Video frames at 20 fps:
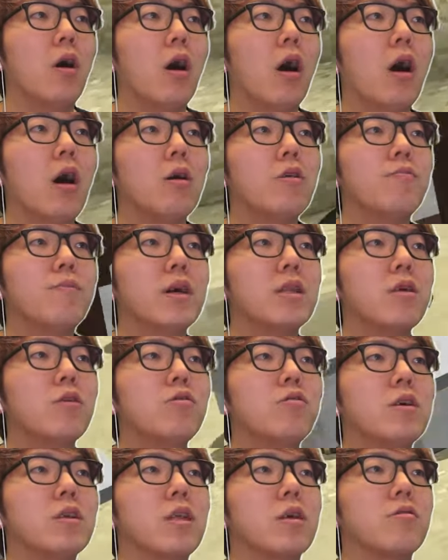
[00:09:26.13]
あまた
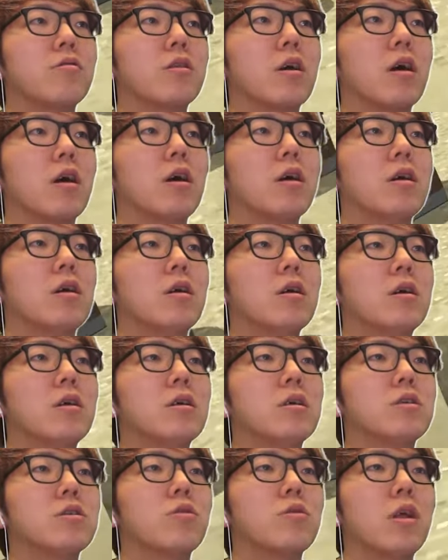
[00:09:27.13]
増えてるな
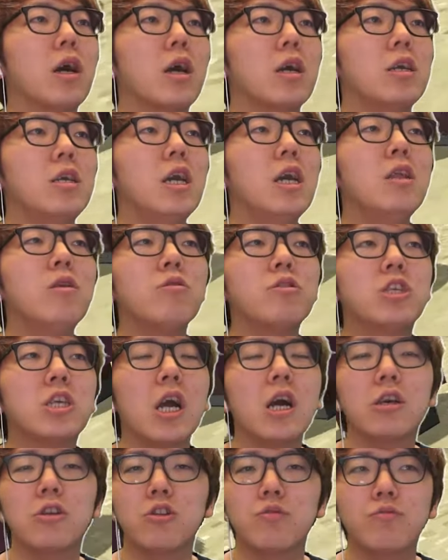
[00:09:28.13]
そのなんか家の
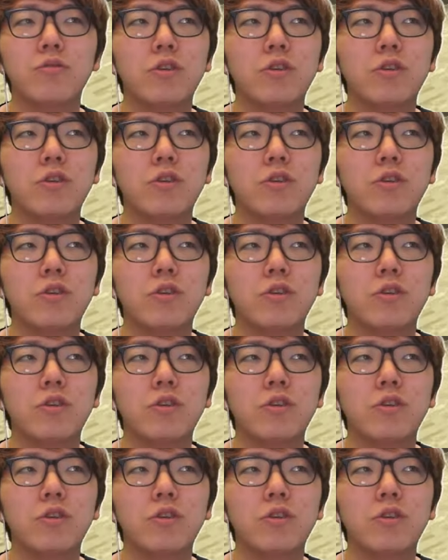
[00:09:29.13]
近くの